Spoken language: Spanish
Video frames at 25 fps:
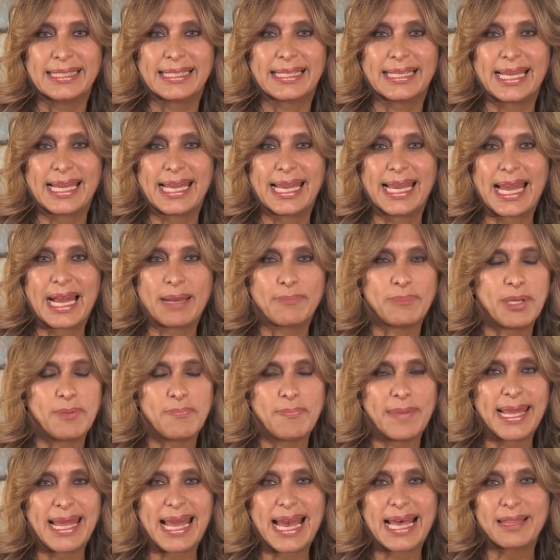que a mí
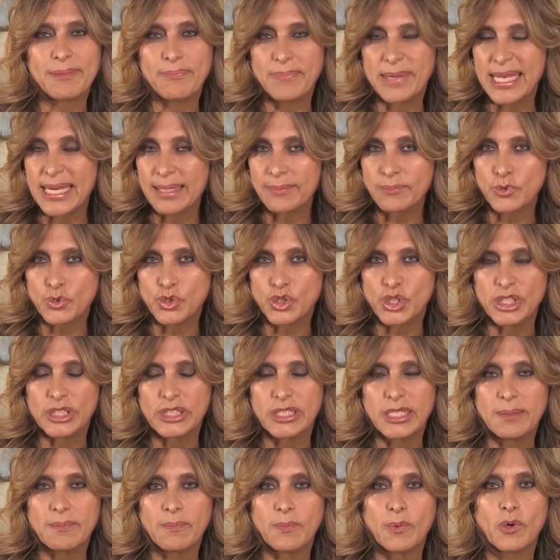me admira
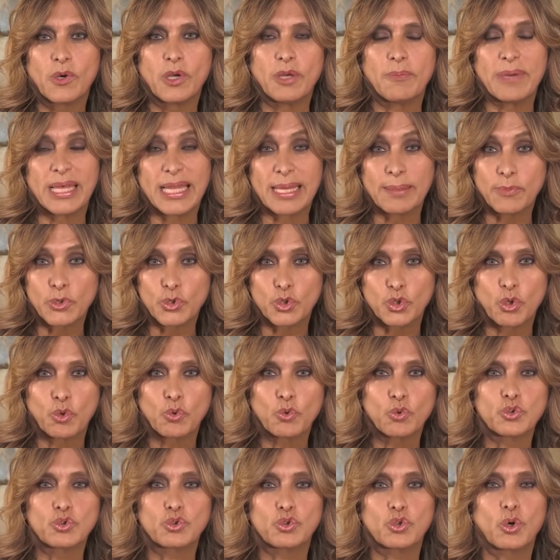muchísimo y me da mucho
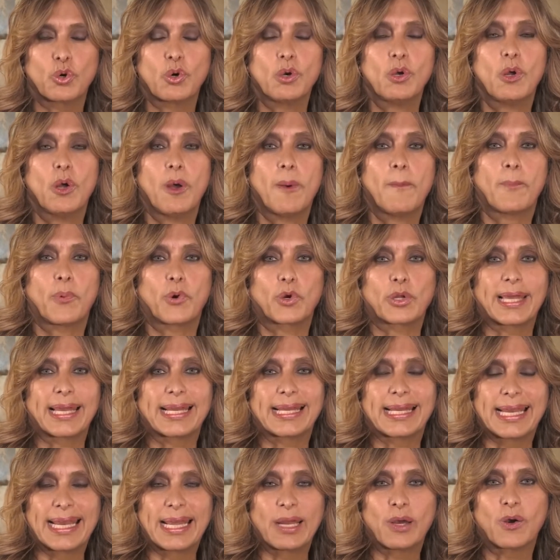gusto porque
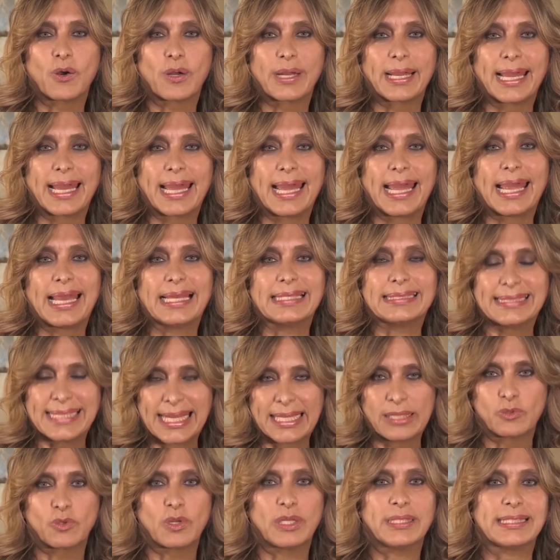creo que el
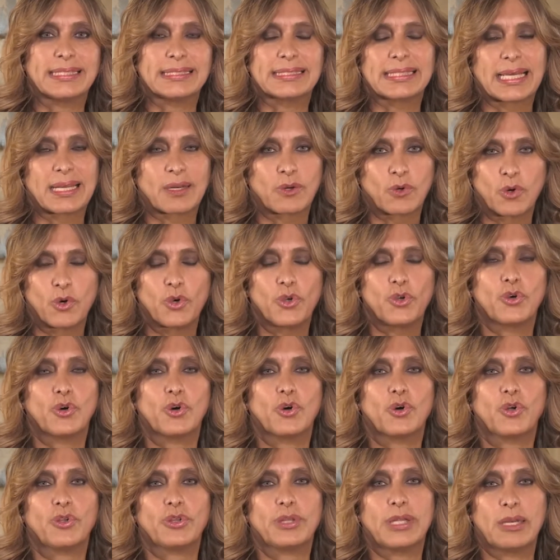centro del
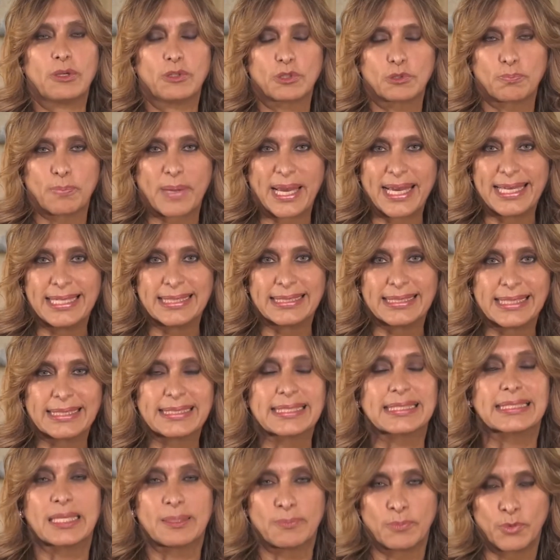desarrollo de los
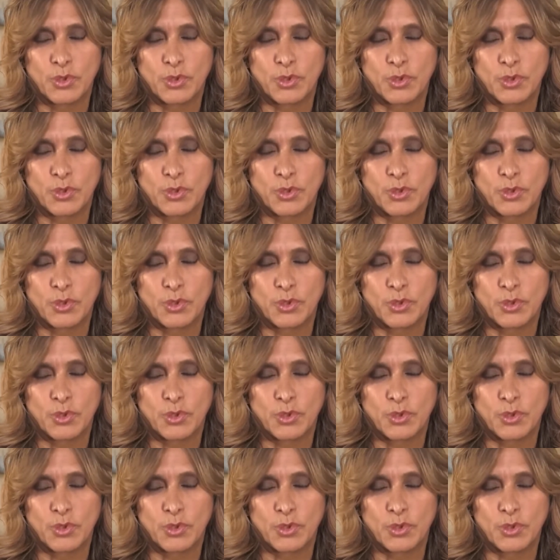países es el